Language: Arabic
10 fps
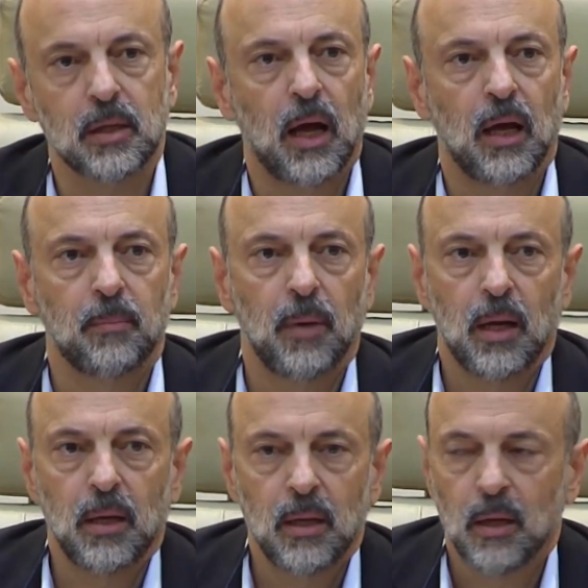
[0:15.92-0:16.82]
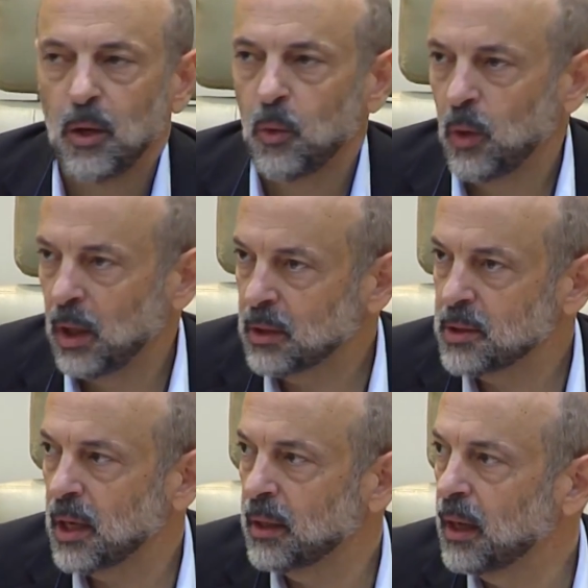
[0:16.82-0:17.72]
من أي إجراء أو قرار
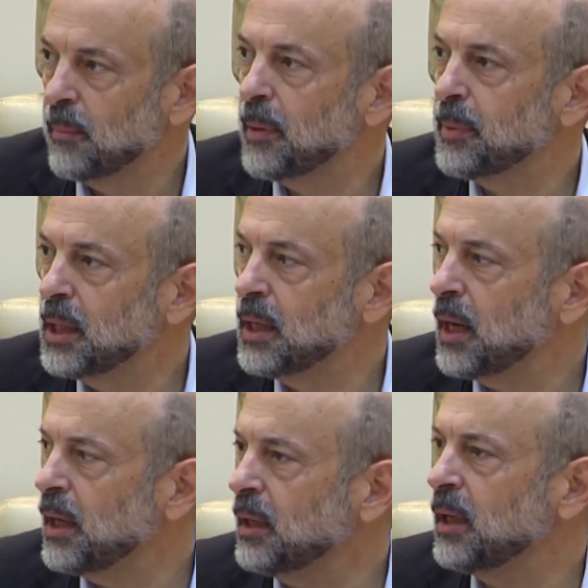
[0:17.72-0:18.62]
أو امتناع صادر